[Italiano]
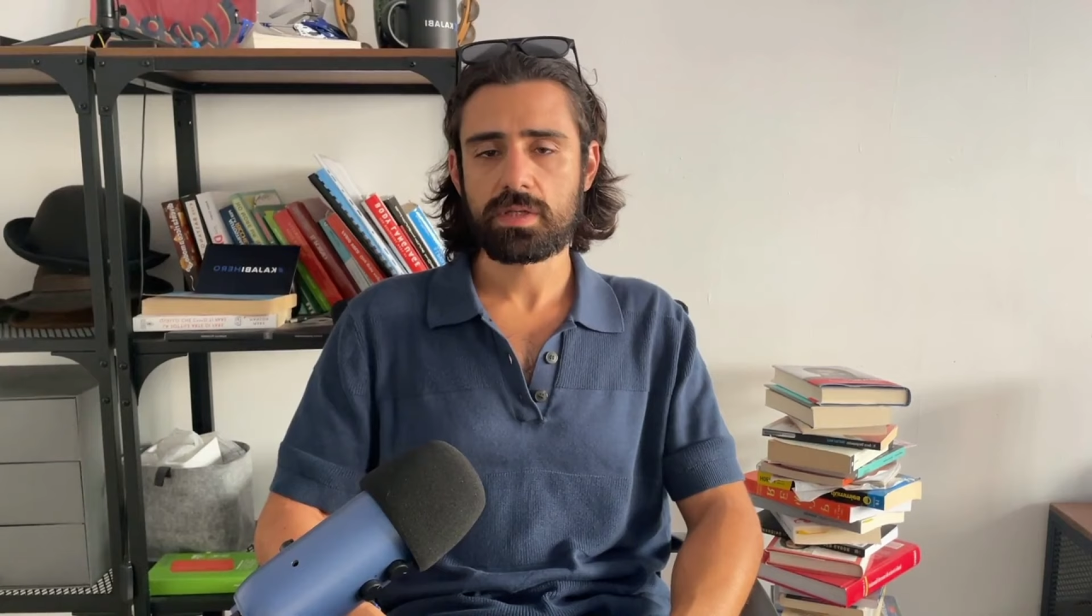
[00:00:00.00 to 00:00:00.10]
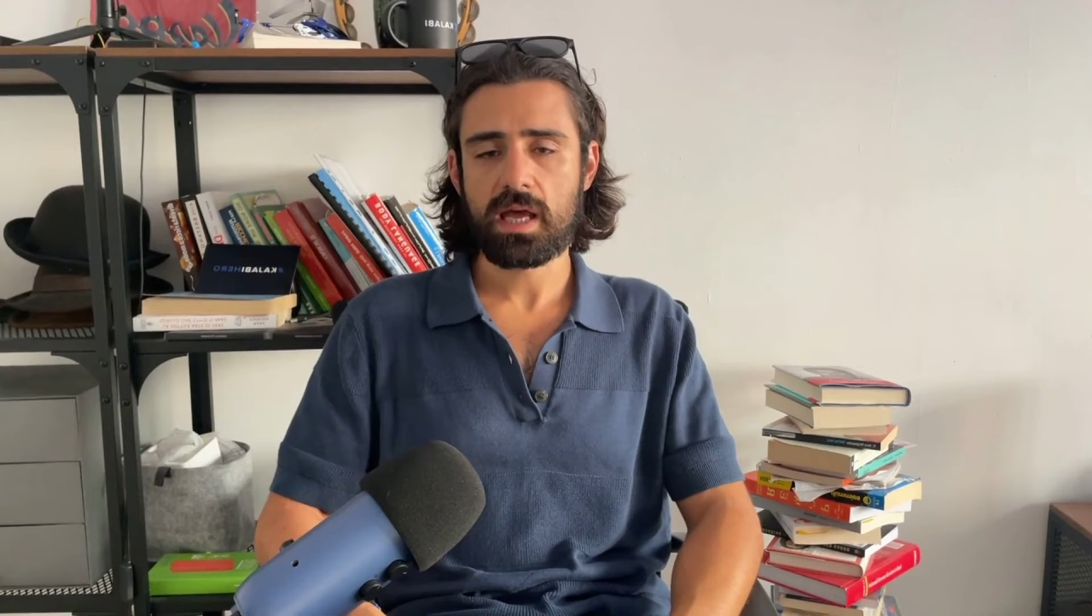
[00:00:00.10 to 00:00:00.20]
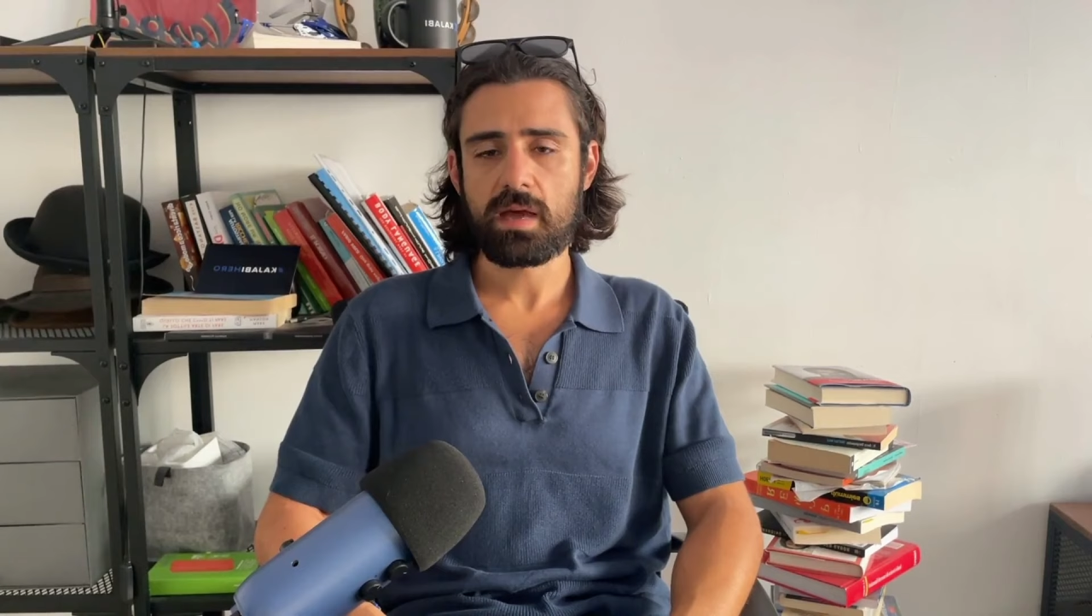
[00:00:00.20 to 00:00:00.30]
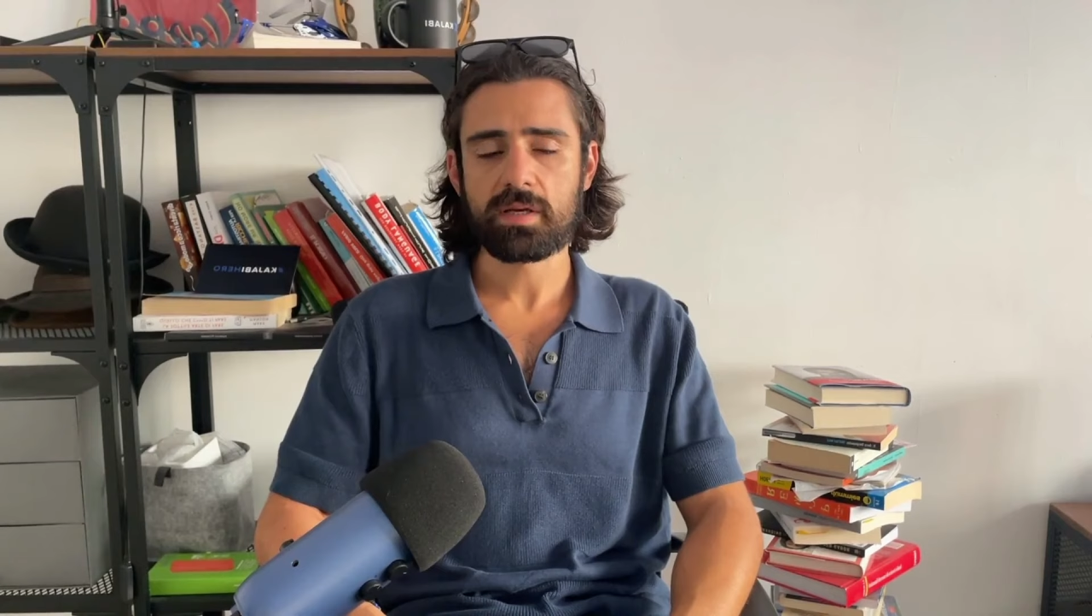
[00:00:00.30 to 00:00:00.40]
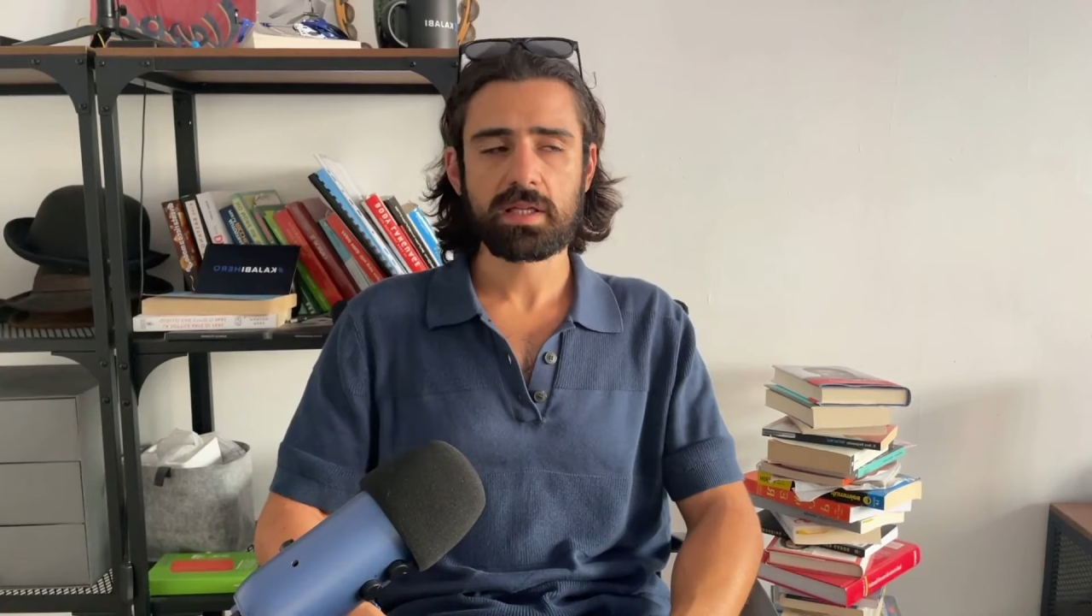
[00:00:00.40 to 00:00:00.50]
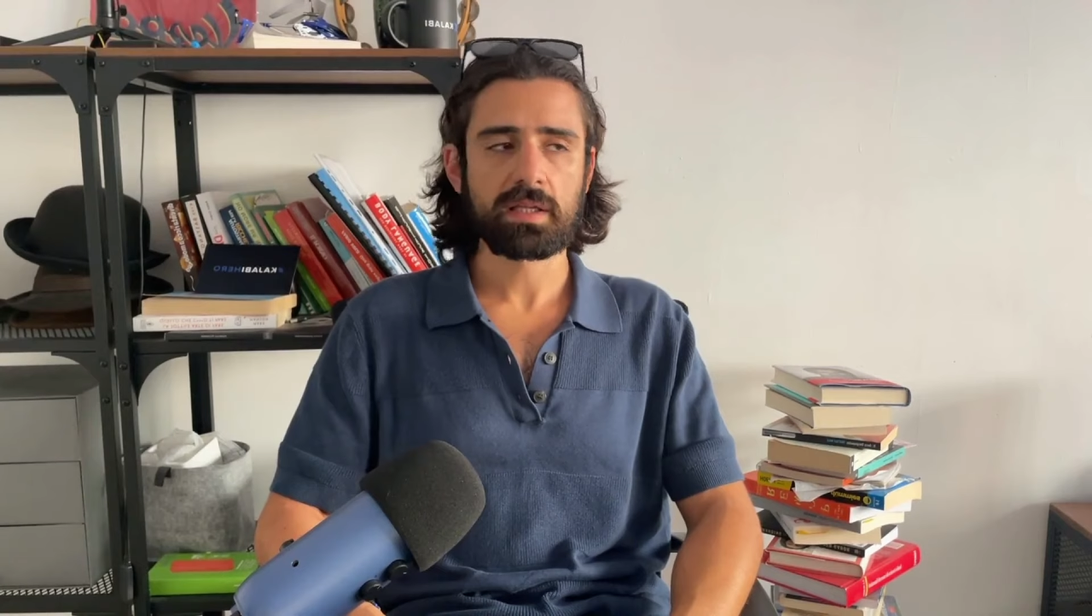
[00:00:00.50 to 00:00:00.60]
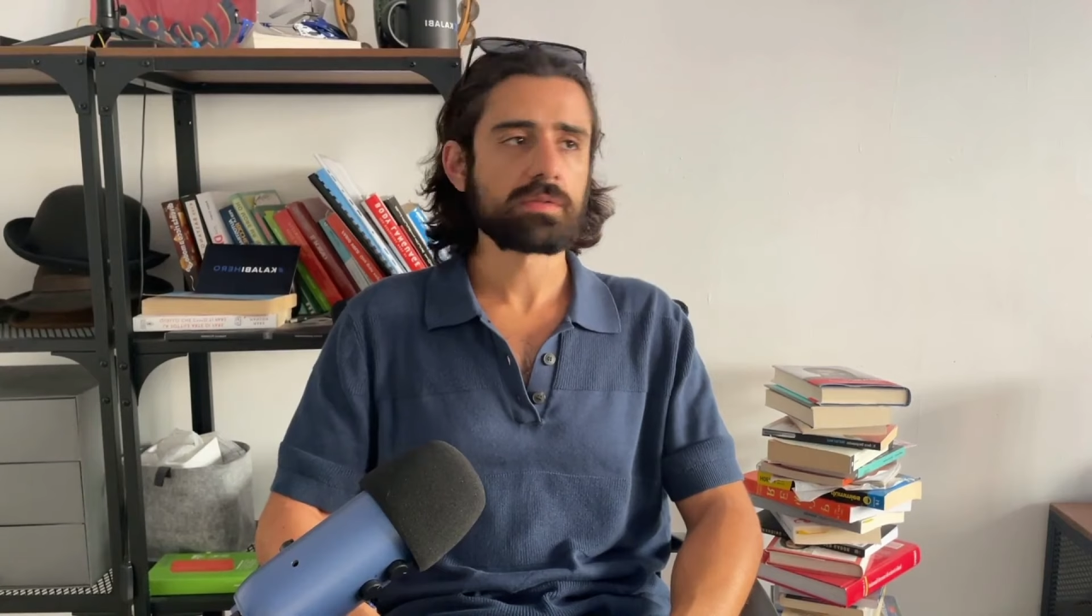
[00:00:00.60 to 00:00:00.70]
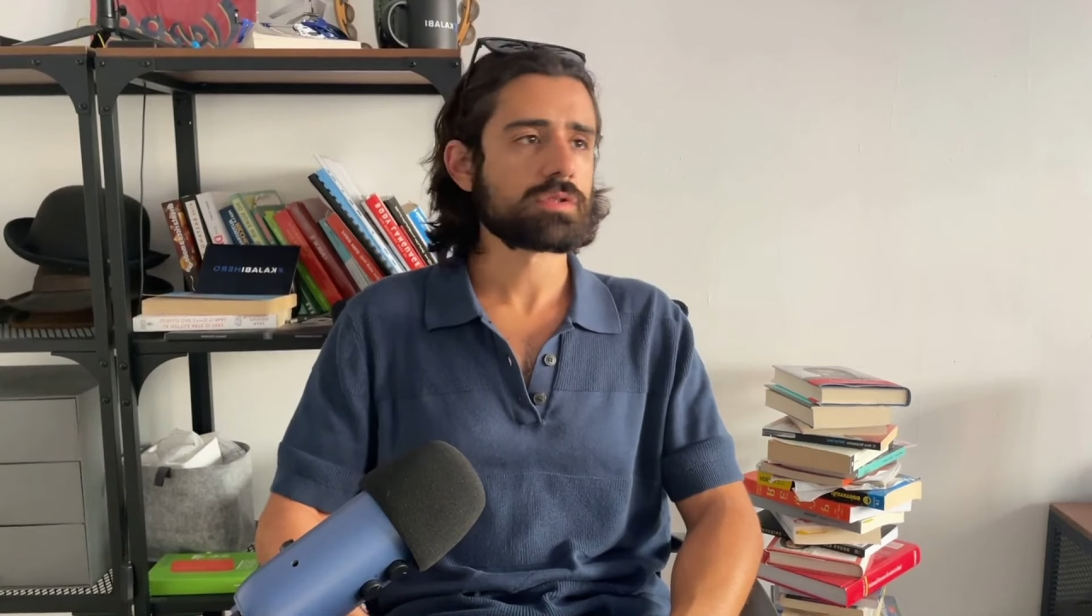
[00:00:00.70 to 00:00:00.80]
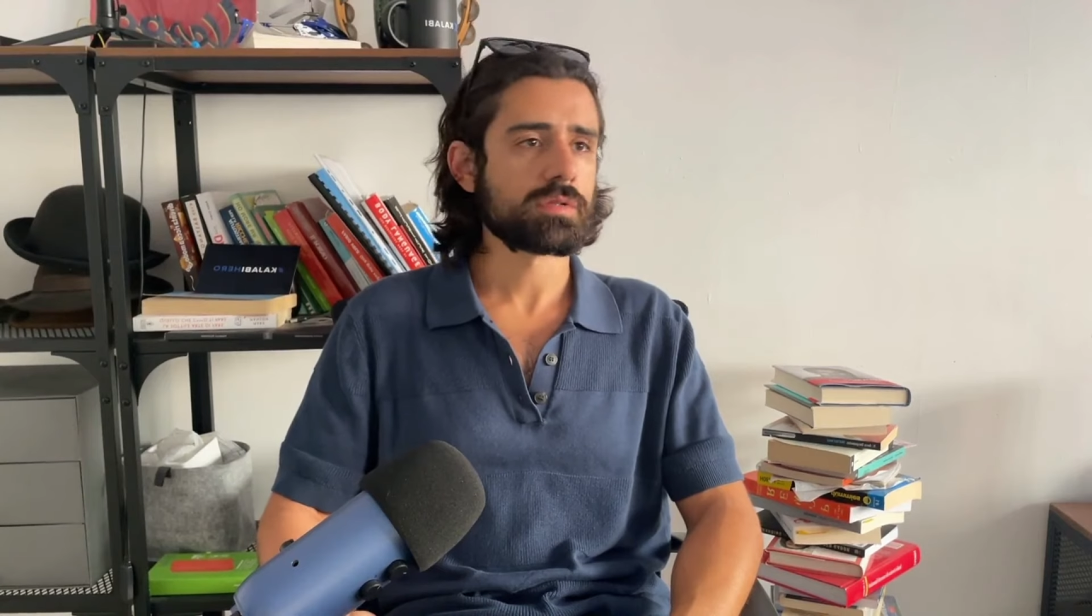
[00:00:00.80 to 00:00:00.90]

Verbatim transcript: di lei perché tanto ci